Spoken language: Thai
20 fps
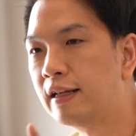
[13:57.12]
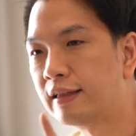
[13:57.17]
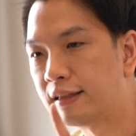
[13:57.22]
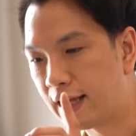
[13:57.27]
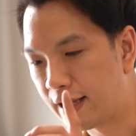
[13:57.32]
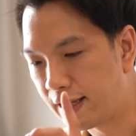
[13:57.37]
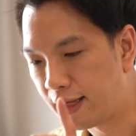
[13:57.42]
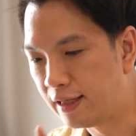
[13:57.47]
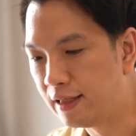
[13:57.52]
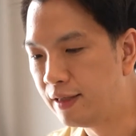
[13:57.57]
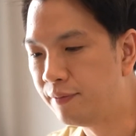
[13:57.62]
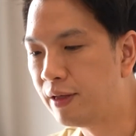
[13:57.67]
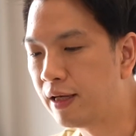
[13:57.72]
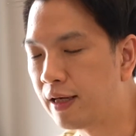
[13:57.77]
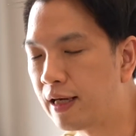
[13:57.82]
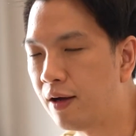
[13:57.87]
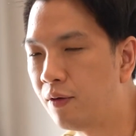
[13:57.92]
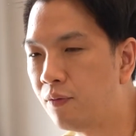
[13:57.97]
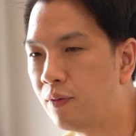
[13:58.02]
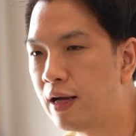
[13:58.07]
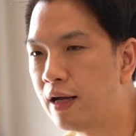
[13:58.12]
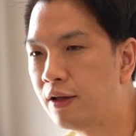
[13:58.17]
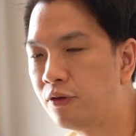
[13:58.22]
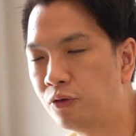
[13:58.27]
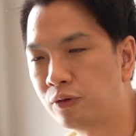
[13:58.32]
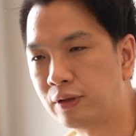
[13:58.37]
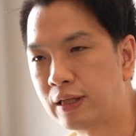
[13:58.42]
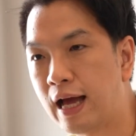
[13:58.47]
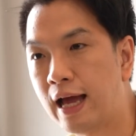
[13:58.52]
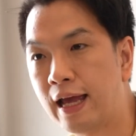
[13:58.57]
แต่อย่าลืมนะครับว่า
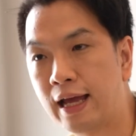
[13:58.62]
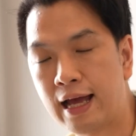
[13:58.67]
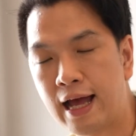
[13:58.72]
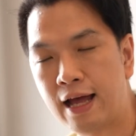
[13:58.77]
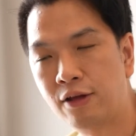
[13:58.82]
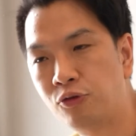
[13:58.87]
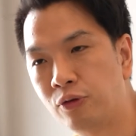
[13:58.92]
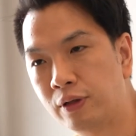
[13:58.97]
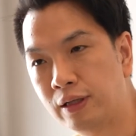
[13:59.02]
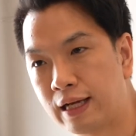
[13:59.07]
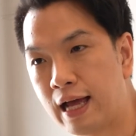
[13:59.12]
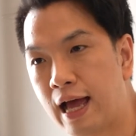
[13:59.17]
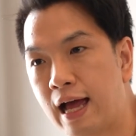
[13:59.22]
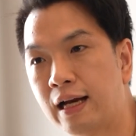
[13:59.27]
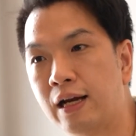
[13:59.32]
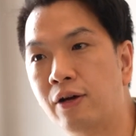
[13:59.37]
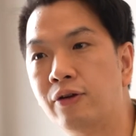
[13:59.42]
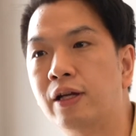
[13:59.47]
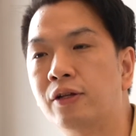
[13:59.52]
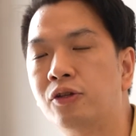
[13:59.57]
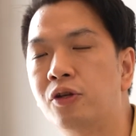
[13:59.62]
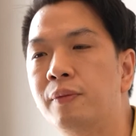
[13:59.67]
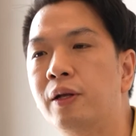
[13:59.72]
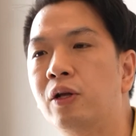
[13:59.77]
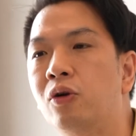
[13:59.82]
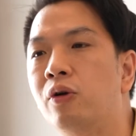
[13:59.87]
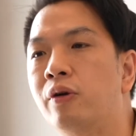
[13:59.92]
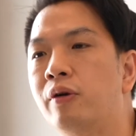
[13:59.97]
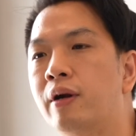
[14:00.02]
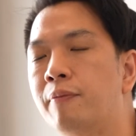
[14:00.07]
สุดท้ายค่าส่วนกลางเรายังต้องเป็
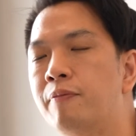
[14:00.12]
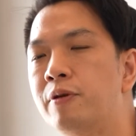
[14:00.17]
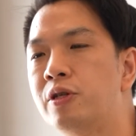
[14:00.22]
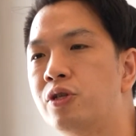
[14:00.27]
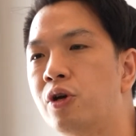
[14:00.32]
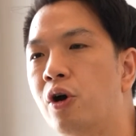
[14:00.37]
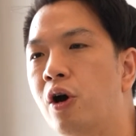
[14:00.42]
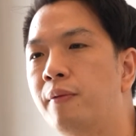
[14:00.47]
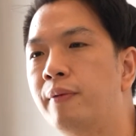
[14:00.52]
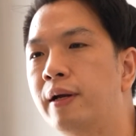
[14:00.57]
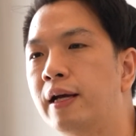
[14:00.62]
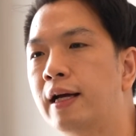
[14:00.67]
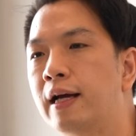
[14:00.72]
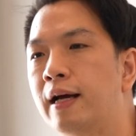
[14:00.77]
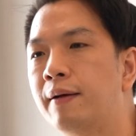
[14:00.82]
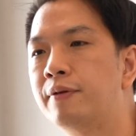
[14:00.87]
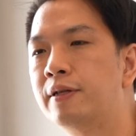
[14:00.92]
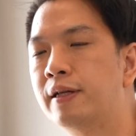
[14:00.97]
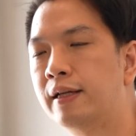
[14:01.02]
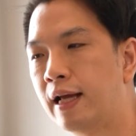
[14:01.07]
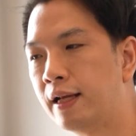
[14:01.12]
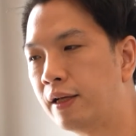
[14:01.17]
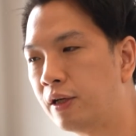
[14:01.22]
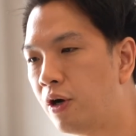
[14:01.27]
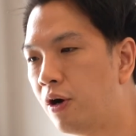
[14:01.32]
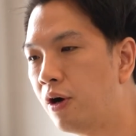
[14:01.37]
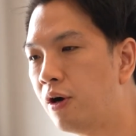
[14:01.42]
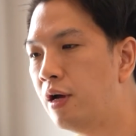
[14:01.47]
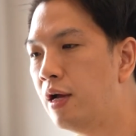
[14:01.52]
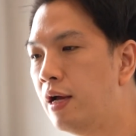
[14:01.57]
นคนรับผิดชอบนะครับฉะนั้น
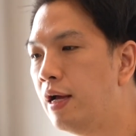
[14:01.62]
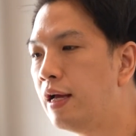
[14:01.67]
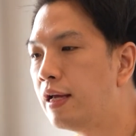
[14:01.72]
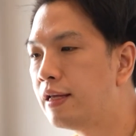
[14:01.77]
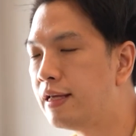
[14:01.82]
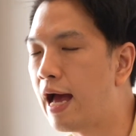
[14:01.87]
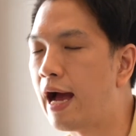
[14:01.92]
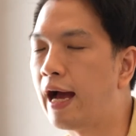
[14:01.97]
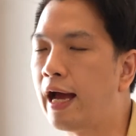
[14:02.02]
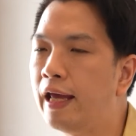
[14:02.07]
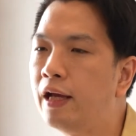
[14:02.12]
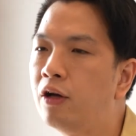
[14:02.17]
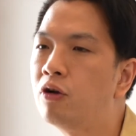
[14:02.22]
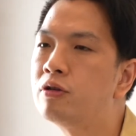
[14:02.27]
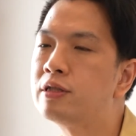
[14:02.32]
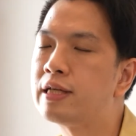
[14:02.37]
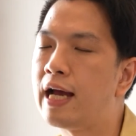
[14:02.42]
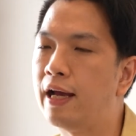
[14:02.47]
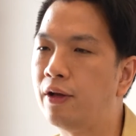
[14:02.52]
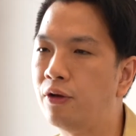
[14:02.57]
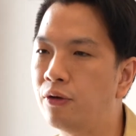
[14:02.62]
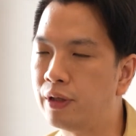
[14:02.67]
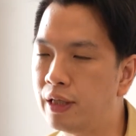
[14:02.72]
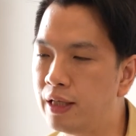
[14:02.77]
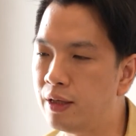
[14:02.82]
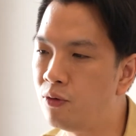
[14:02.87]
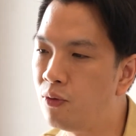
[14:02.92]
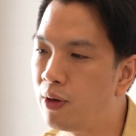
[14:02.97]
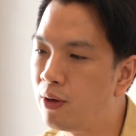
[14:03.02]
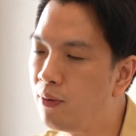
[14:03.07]
ก็อยากให้เข้าใจตรง
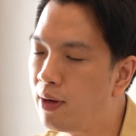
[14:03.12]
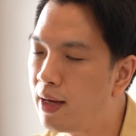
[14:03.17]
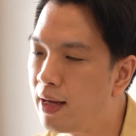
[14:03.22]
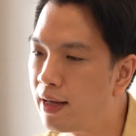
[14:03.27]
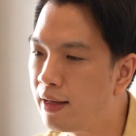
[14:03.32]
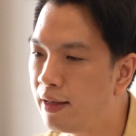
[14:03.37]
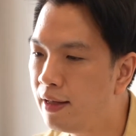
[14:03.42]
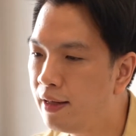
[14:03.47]
นี้ไว้ว่า